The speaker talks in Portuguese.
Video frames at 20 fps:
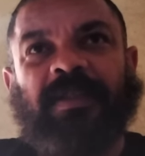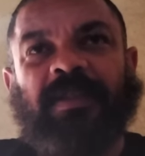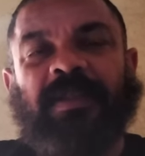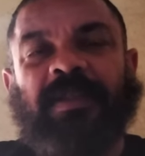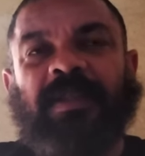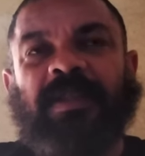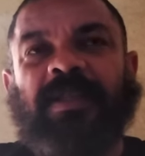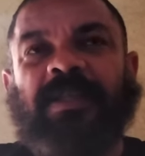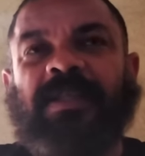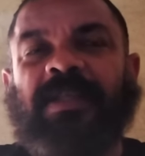
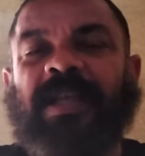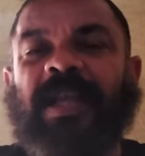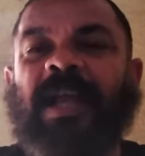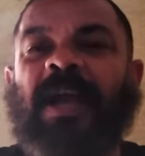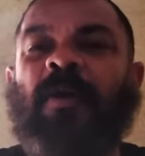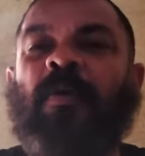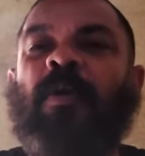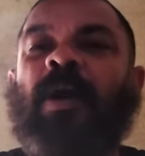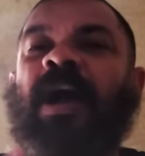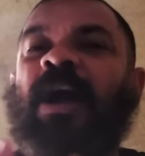E se
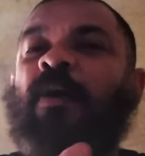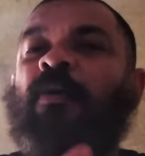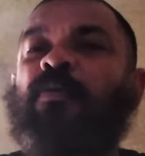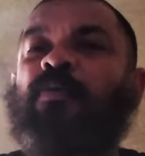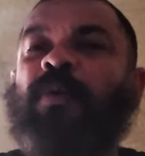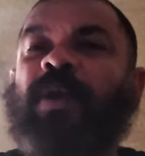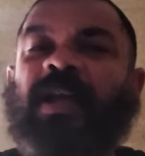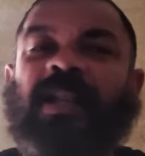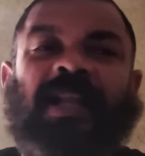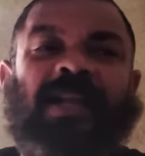é
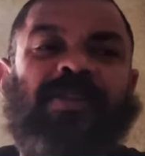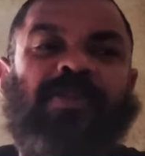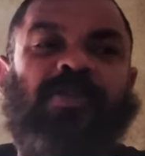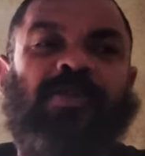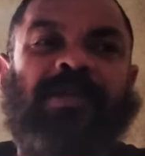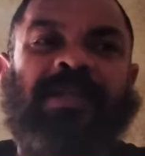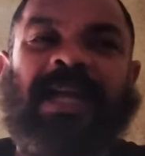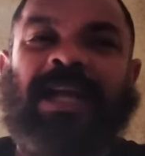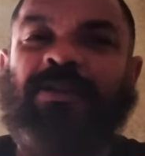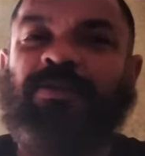algo
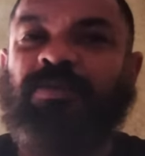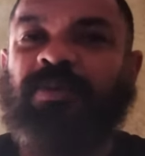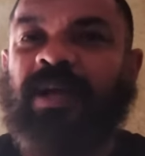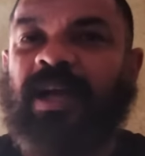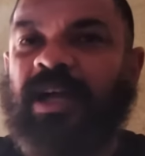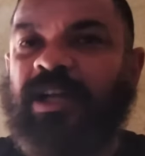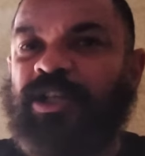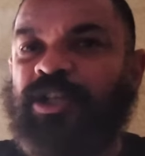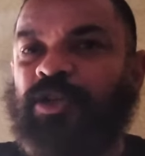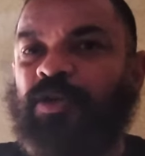
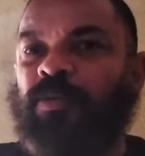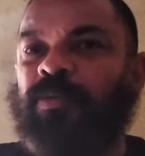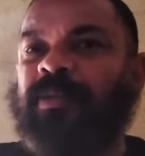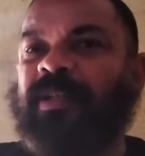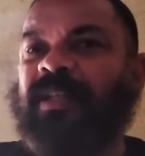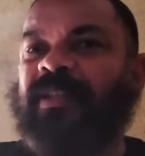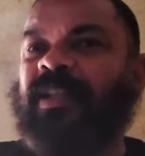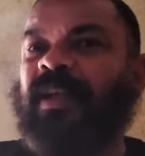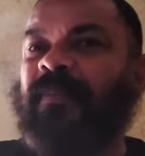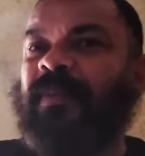relacionado a
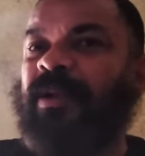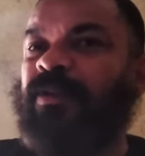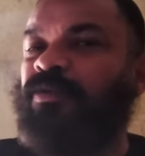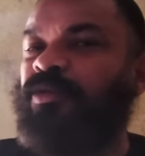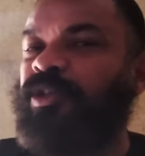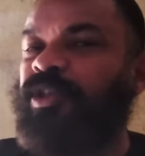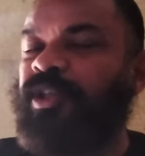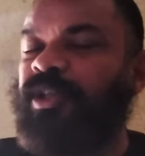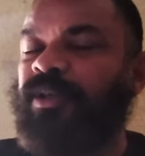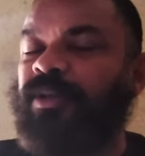
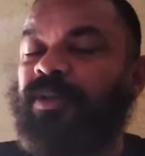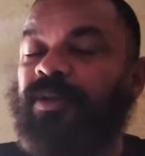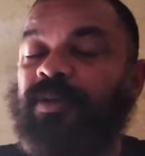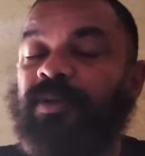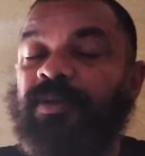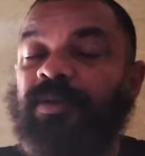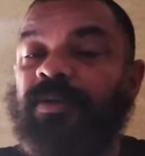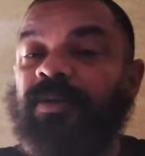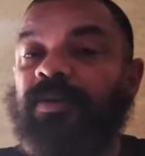descontentamento de